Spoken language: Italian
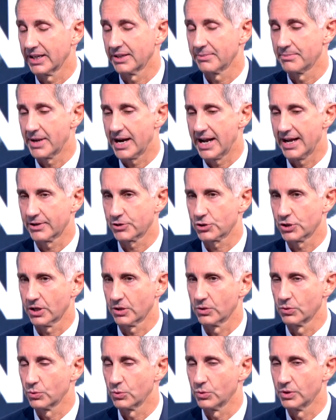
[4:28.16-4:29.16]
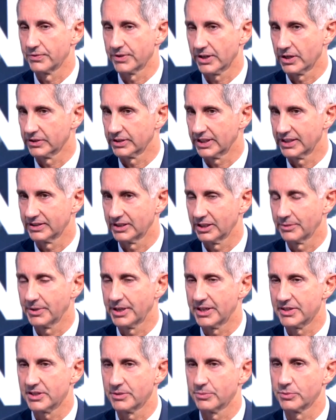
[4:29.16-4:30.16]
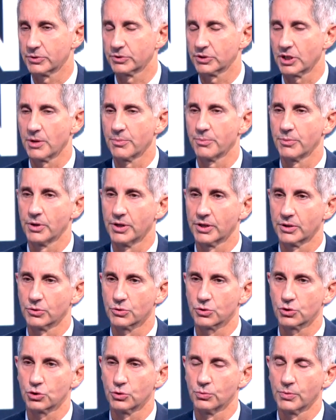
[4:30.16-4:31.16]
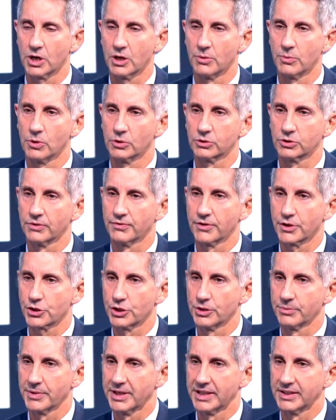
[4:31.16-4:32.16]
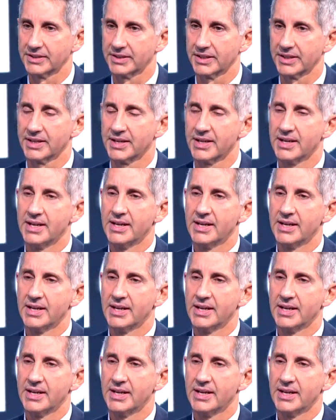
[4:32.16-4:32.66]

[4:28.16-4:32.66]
le braccia con cui fanno tanti pesi, purtroppo le consumano molto facilmente